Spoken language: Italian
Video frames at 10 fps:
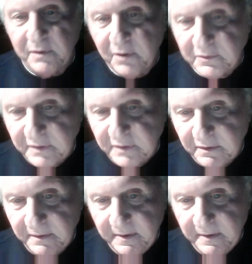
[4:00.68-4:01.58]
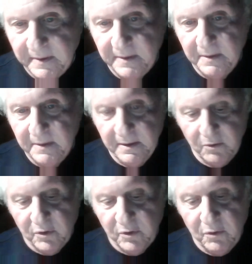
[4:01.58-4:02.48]
cose, no?
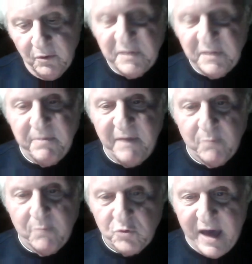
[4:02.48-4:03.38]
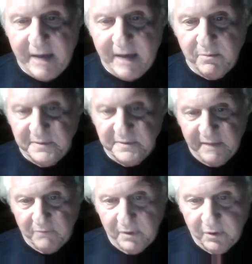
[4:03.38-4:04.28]
lo, lo, sapevamo già come
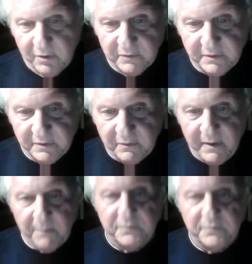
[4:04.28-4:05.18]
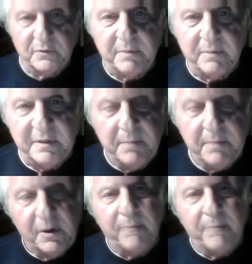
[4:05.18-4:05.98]
stavano le cose, non avevamo bisogno della pandemia, però la